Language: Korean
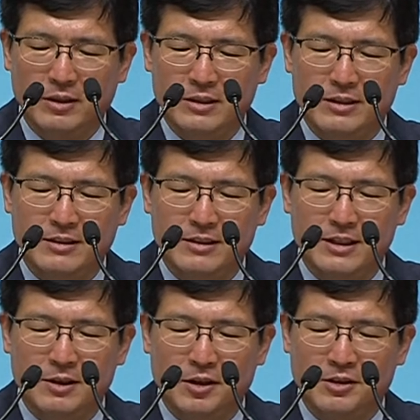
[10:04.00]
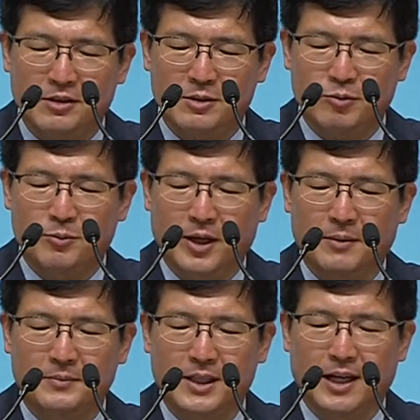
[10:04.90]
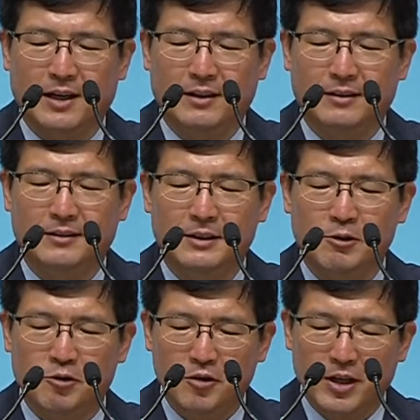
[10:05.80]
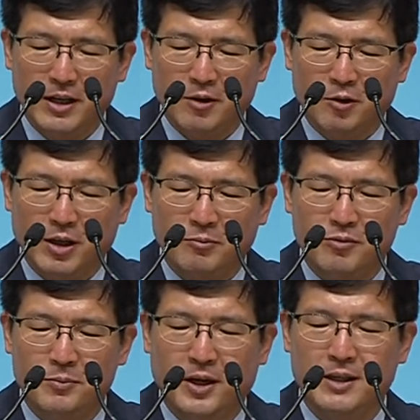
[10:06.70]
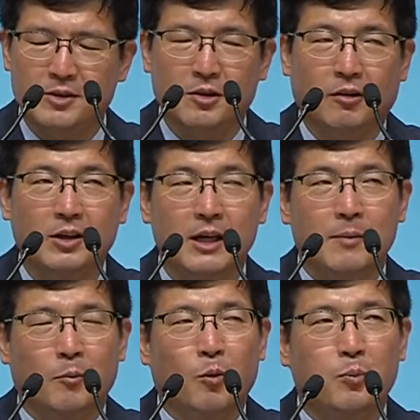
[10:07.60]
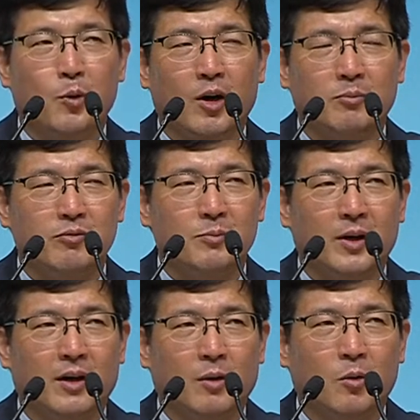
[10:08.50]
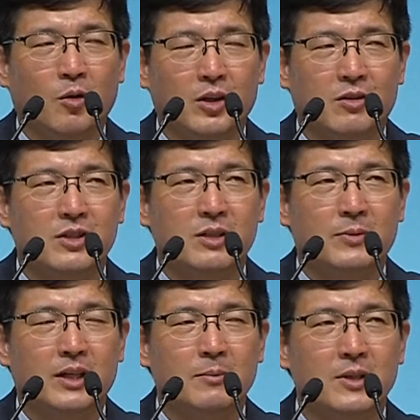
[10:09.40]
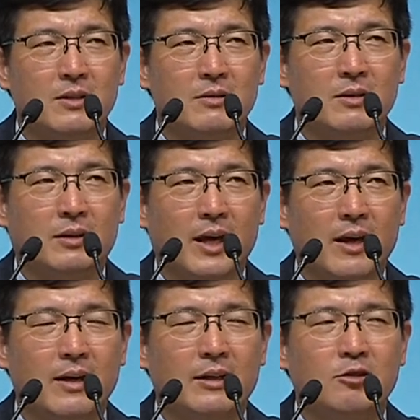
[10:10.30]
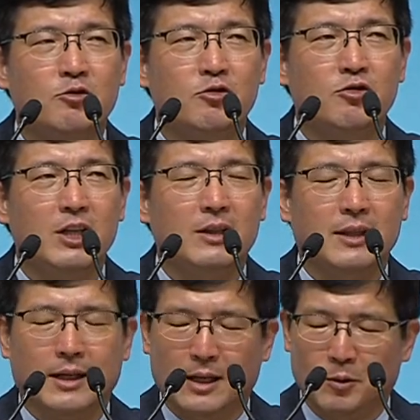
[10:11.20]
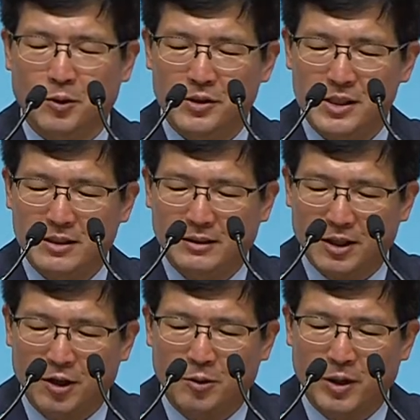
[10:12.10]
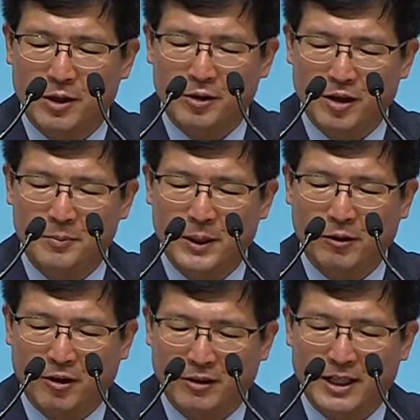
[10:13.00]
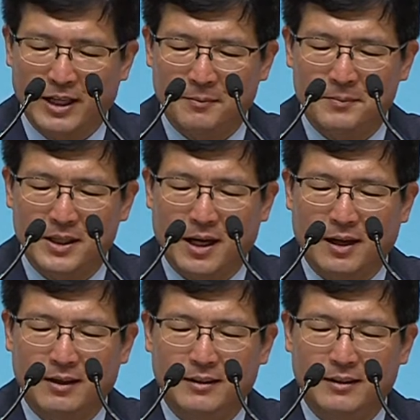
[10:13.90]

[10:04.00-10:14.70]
증진되었을 것이 분명합니다. 훈련의 결과는 분명하죠. 목표가 분명하고 열심히 힘을 썼을 때 꾸준히 따라오는 것이 그 결과예요. 열매요 건강입니다.